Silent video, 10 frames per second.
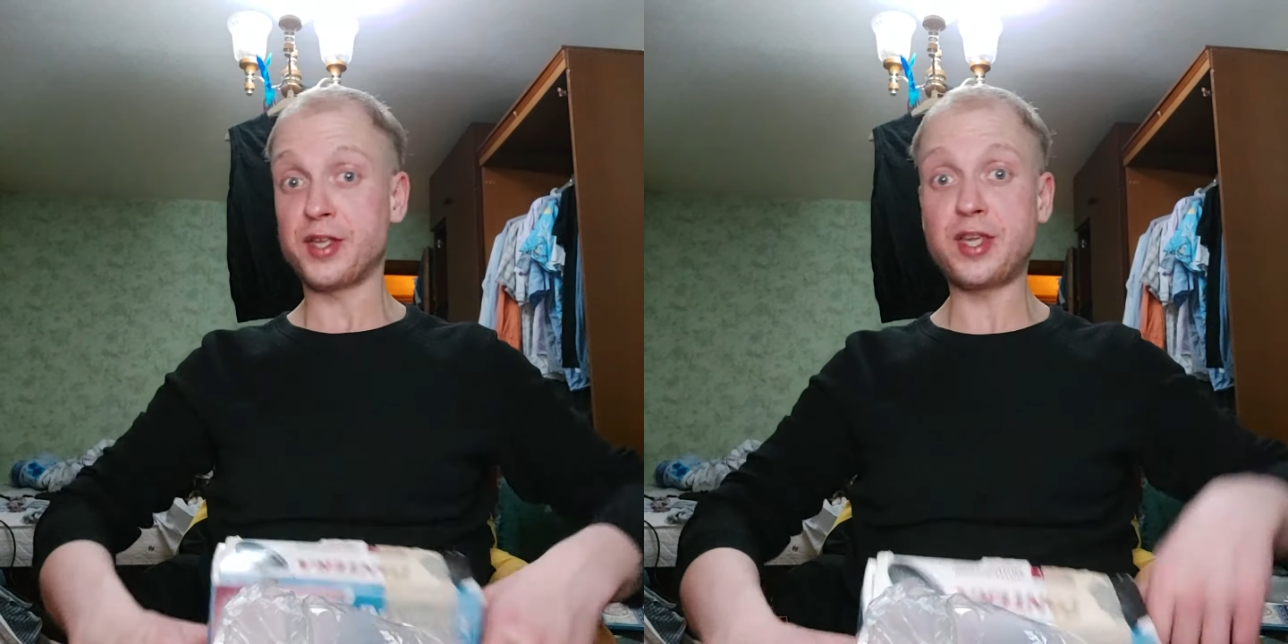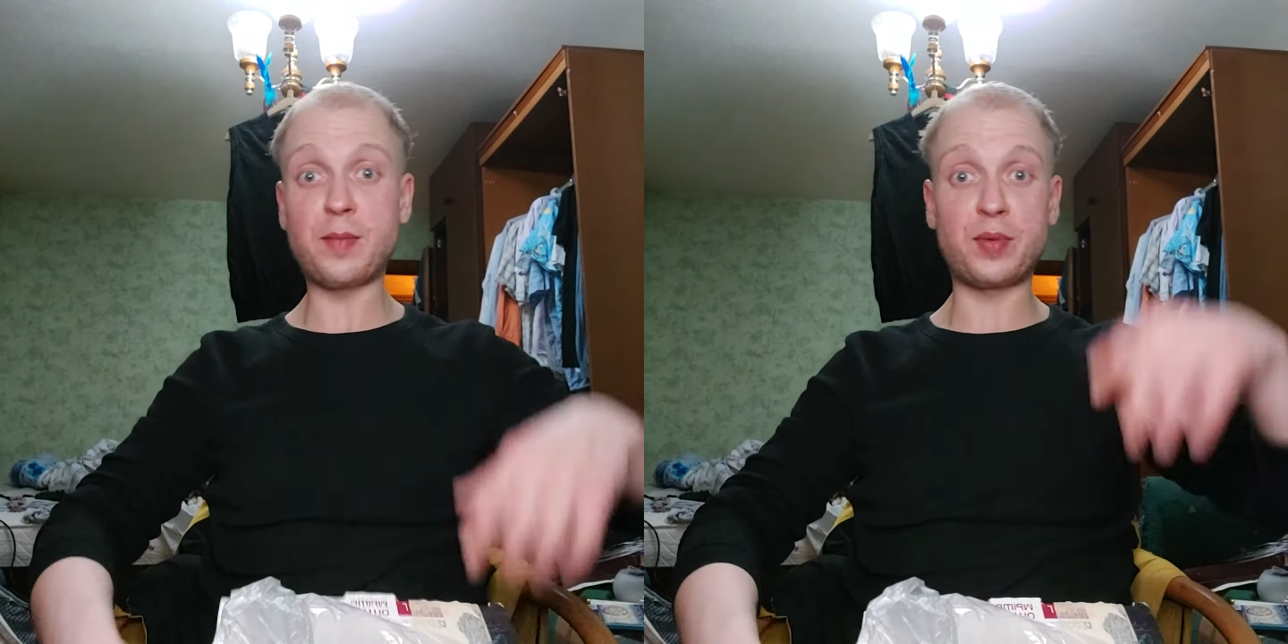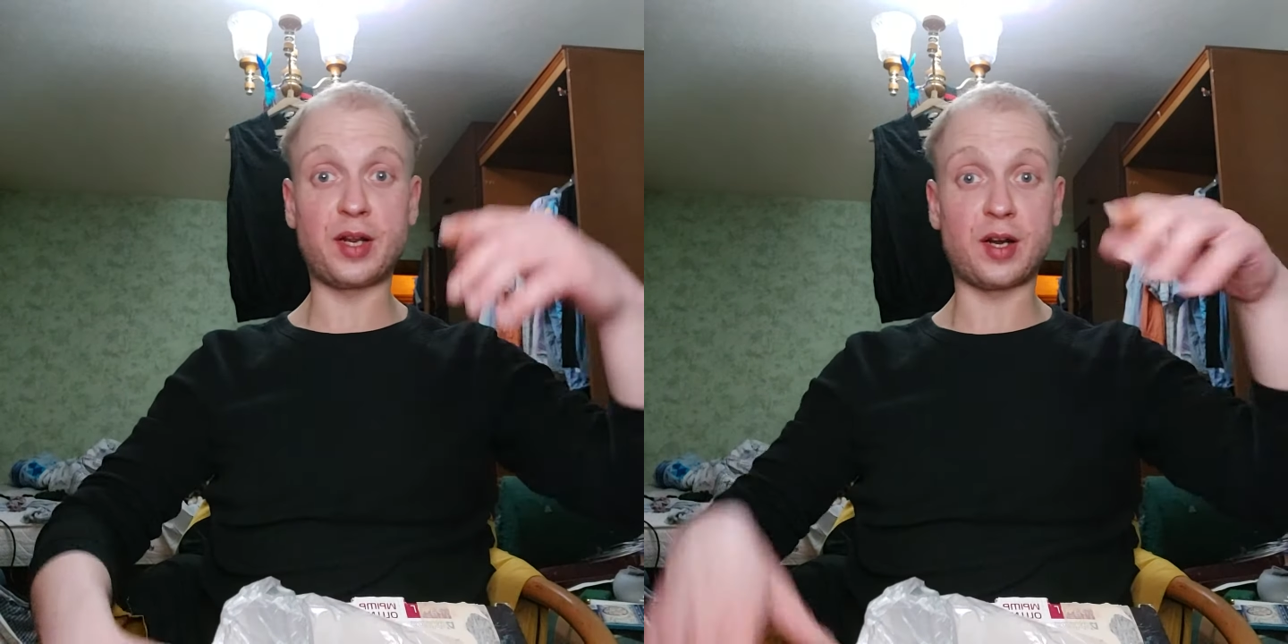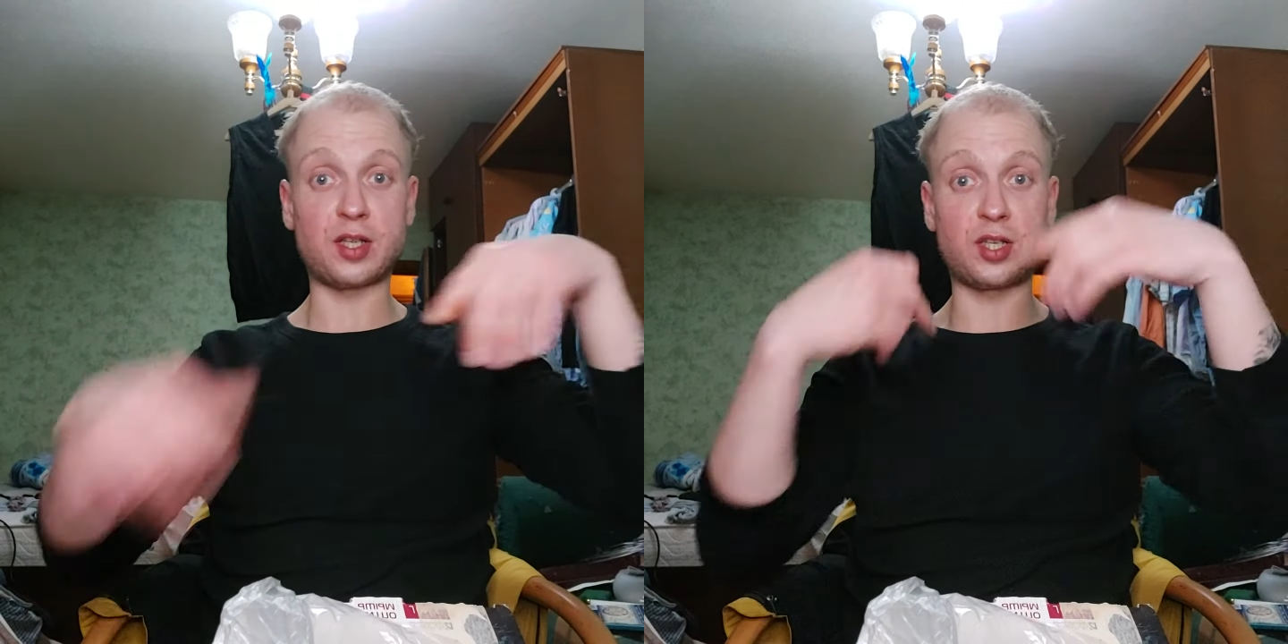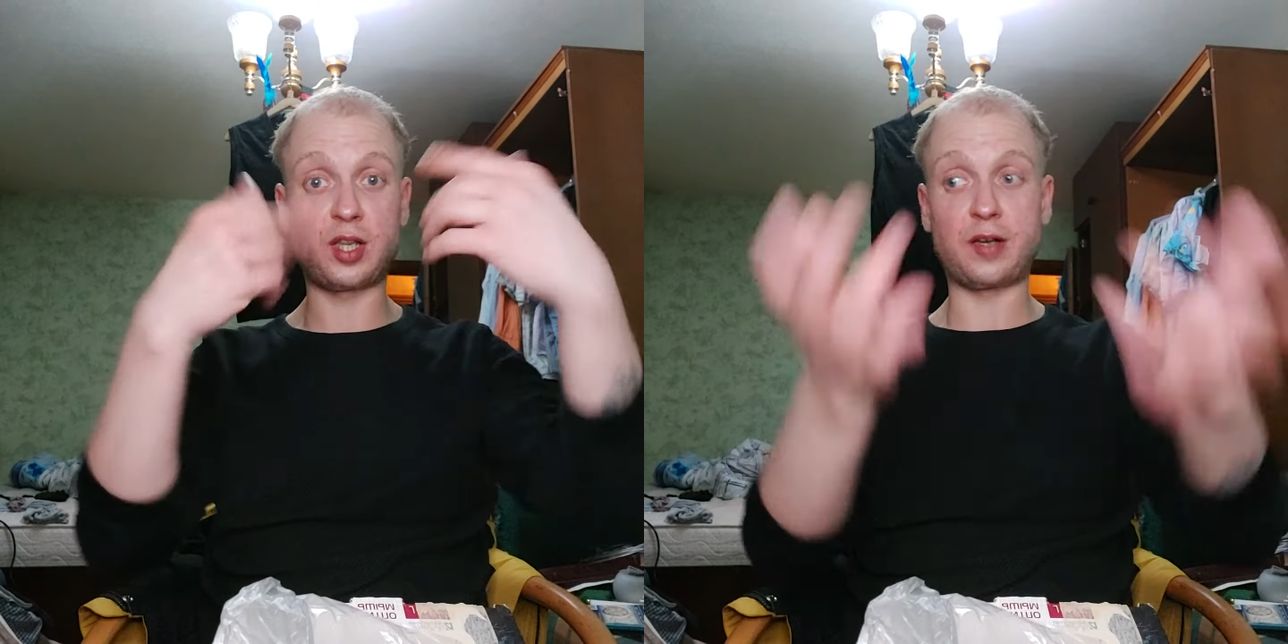не
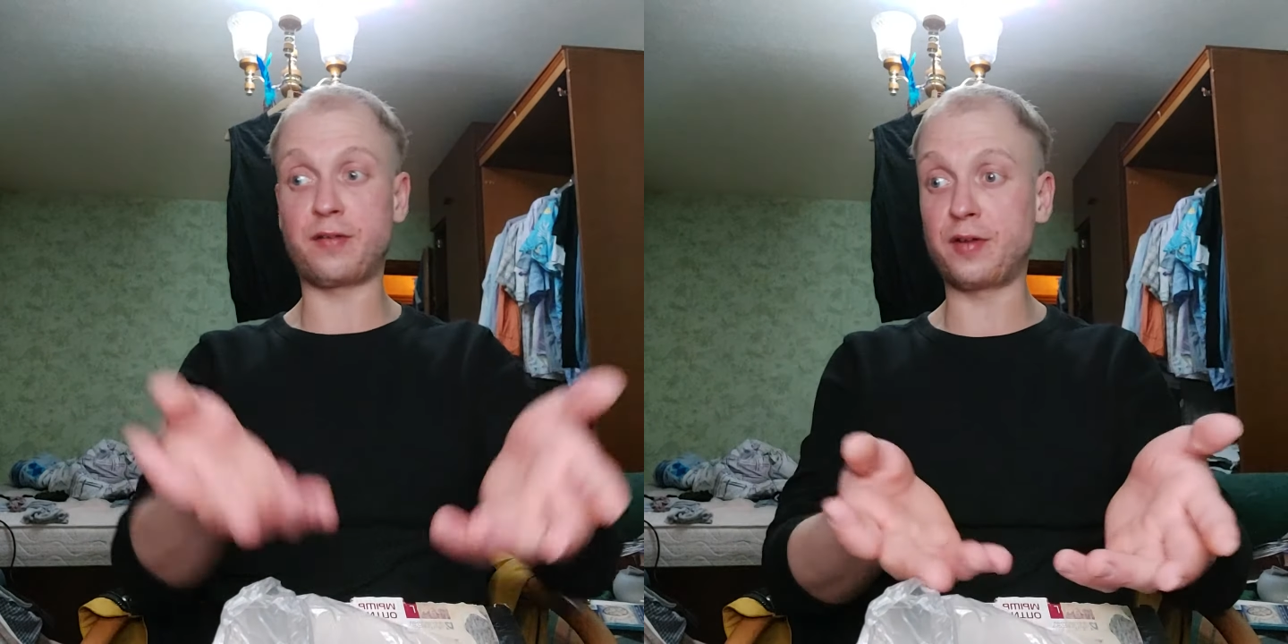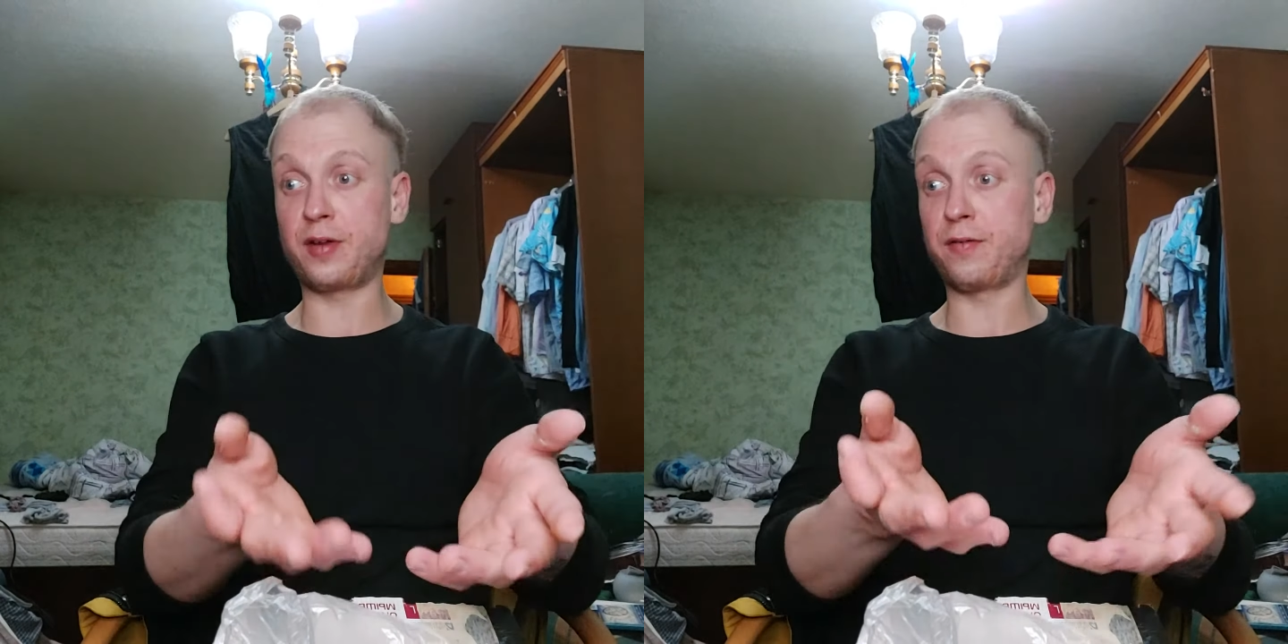переросла э,